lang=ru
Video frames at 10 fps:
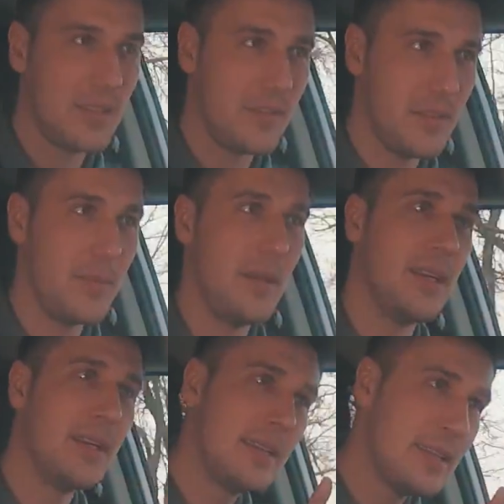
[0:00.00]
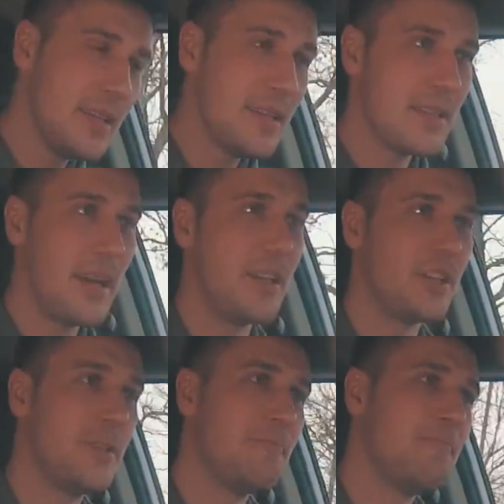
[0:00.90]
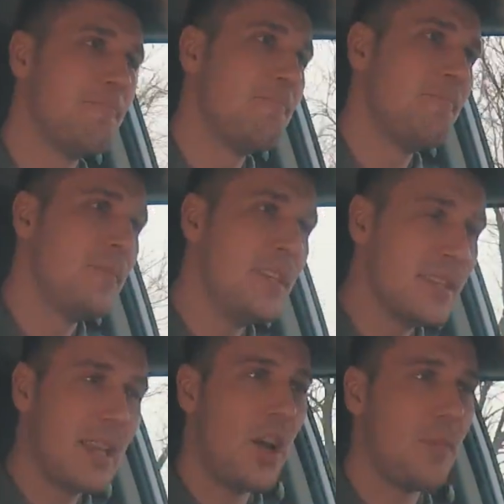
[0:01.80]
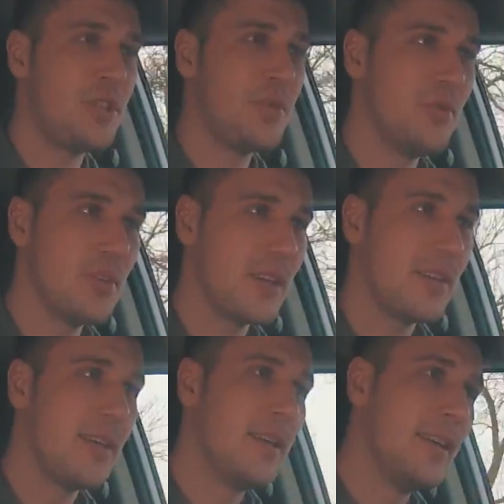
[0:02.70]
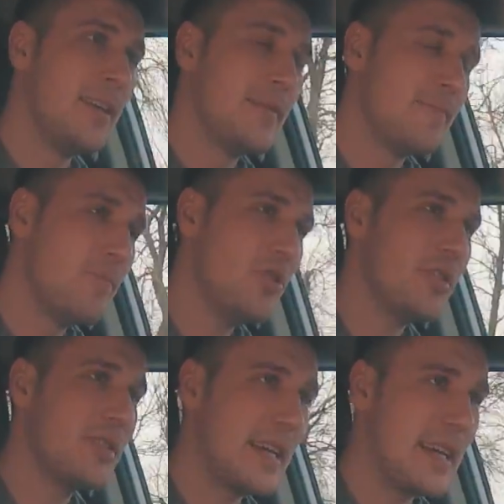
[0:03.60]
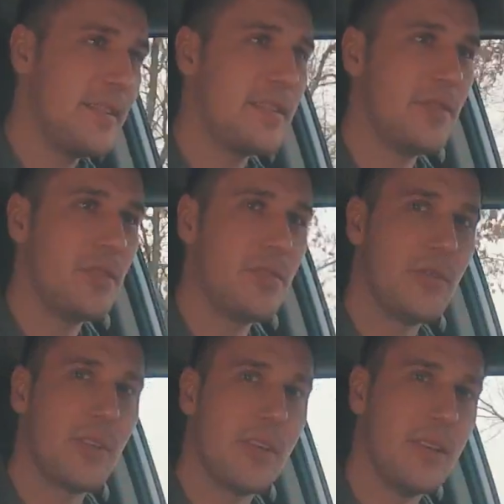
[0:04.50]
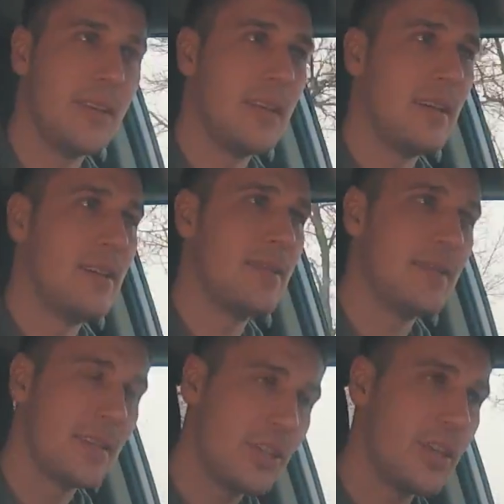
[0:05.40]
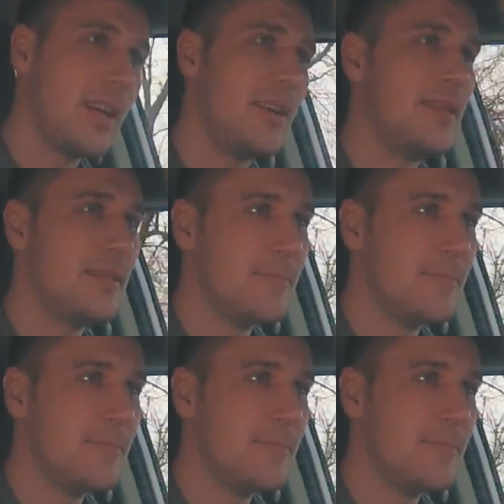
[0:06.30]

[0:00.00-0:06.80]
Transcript: на этом автомобиле ты не станешь. Не знаю, почему так. Может, скорее всего, все-таки зажрались.